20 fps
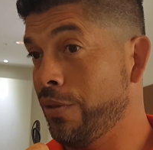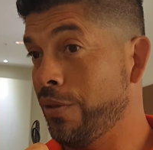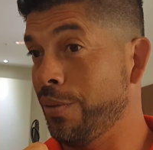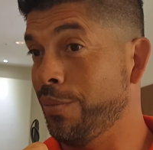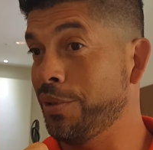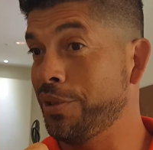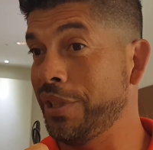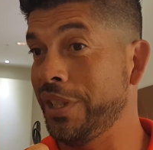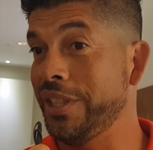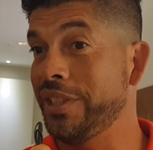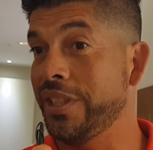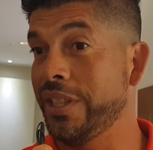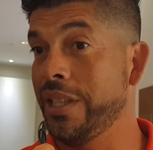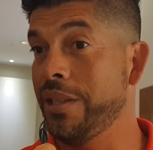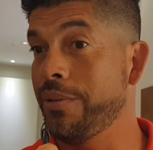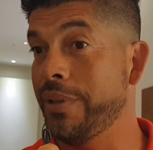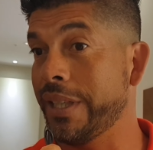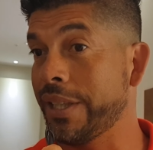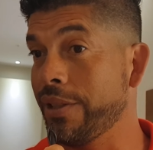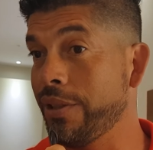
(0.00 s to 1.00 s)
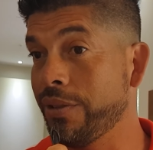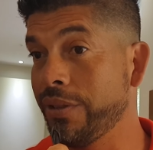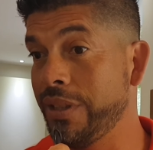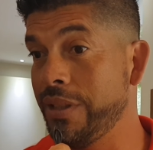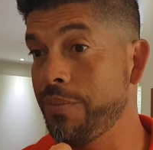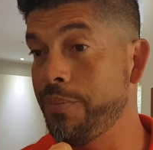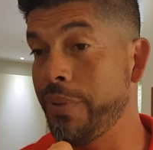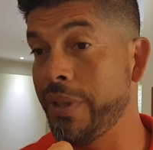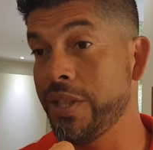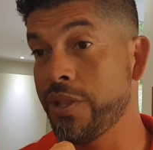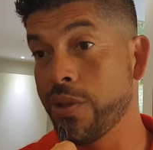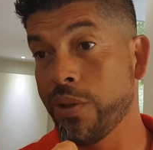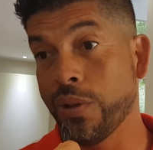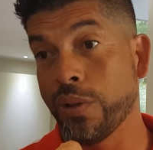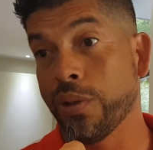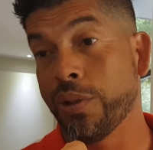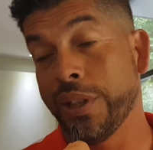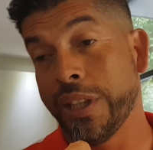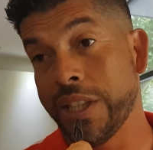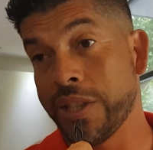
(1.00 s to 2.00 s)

como se dice en el barrio, con el pecho o con